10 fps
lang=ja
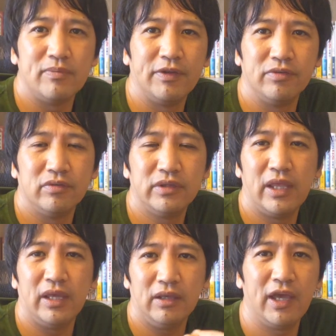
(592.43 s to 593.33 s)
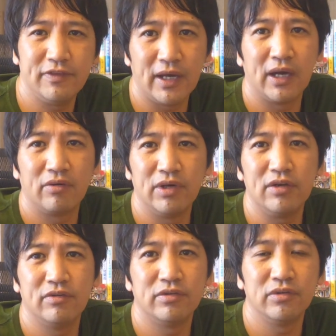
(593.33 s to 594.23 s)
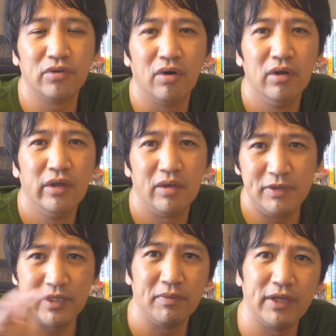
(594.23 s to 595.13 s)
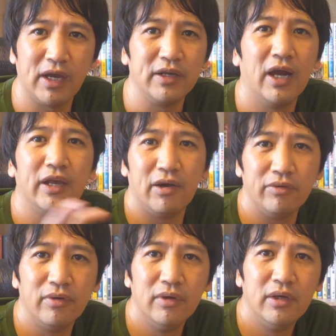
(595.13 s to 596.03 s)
しますって A さんがクリックすると B さんも中に入れると